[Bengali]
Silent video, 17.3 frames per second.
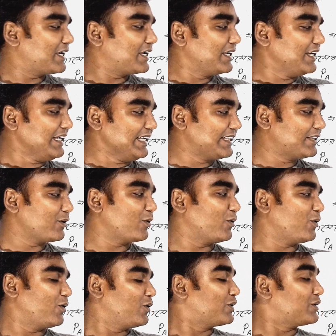টি তো
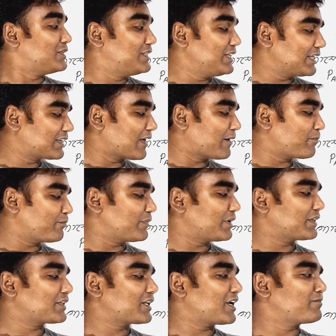যে
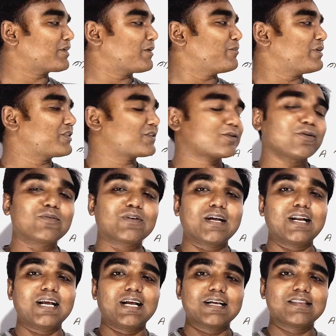তাপমাত্রা আমরা মিশ্রণটা
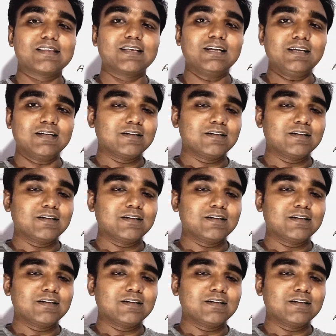রেখেছি